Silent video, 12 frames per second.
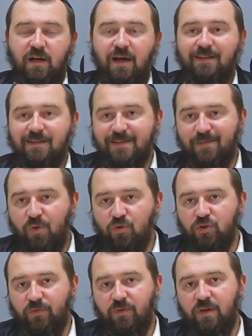Это само
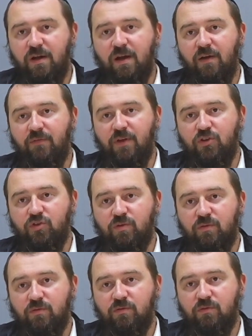уже великая вещь.
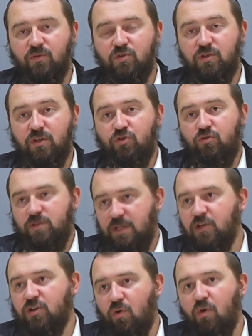То есть ты еще не
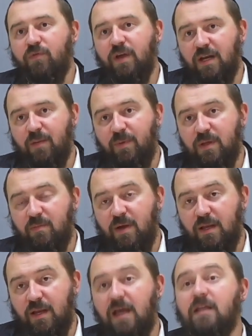знаешь, какое верное
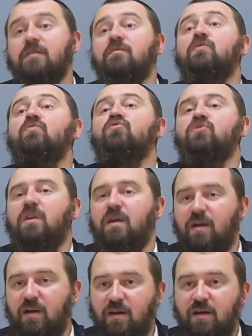понимание. Для этого
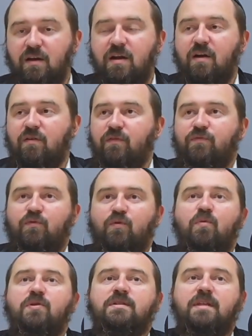нужно, как и в
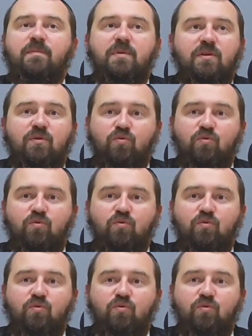любой степени,